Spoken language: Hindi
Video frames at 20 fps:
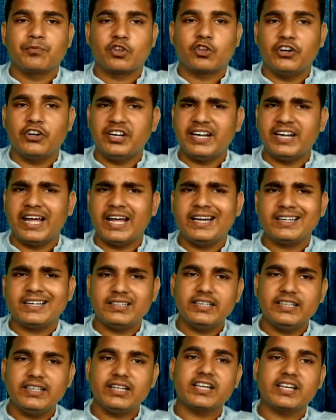कोई
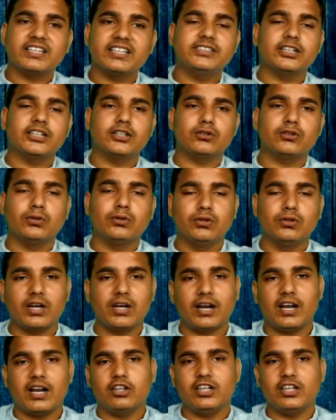इनडायरेक्ट नहीं कि किसी के थ्रू
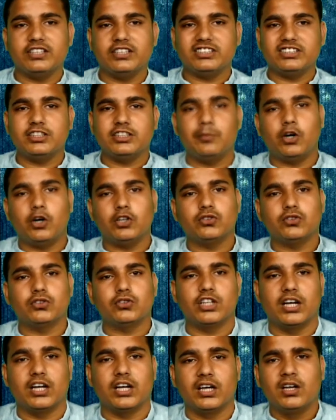कर रहा होता है जैसे बॉस
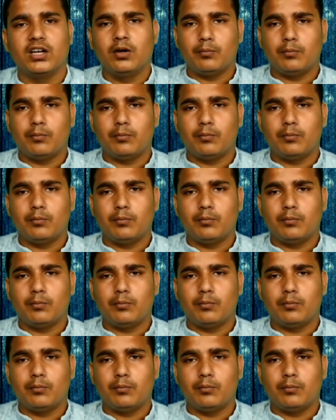होता है